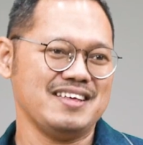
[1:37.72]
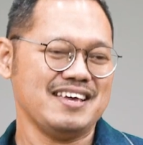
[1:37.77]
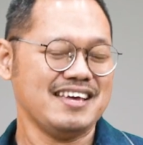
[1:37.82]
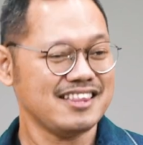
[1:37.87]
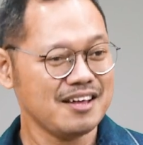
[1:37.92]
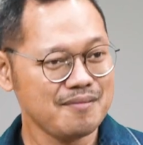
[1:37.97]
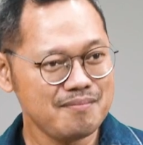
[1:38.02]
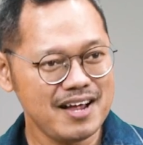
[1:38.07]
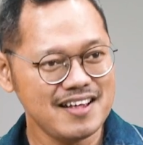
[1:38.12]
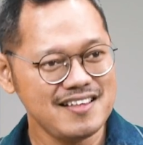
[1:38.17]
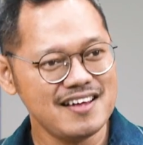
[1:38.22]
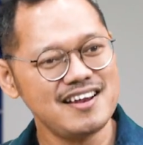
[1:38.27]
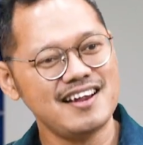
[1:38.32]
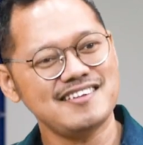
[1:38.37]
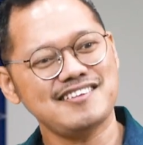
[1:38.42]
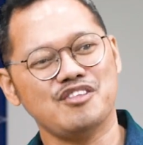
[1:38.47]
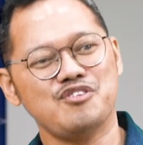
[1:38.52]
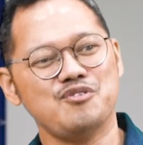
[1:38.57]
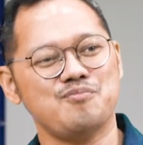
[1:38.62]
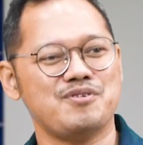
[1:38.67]
Kita belajar
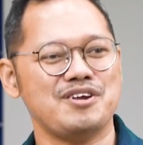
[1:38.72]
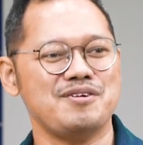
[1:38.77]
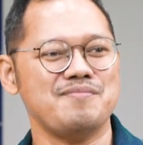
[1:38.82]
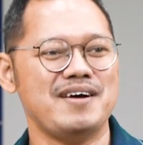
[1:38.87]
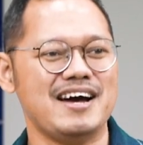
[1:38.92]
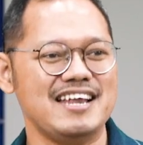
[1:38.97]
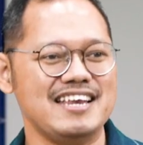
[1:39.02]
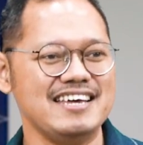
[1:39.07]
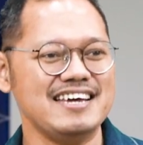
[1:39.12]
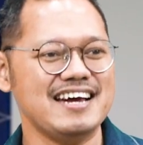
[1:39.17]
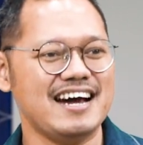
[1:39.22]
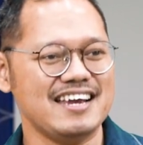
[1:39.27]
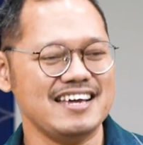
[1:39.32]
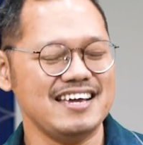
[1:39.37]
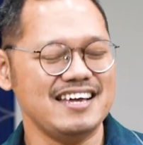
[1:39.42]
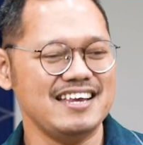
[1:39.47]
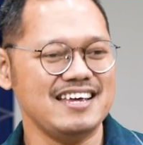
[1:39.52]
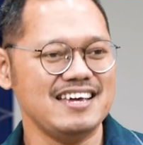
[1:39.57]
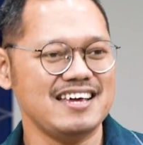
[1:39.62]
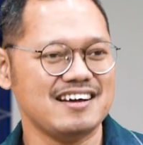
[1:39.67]
dari satu pribadi
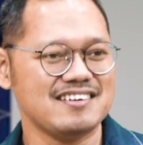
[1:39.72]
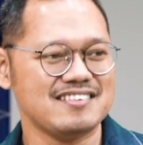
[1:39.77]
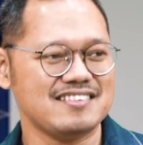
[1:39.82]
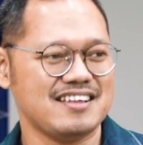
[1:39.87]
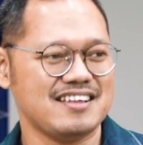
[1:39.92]
hari ini yang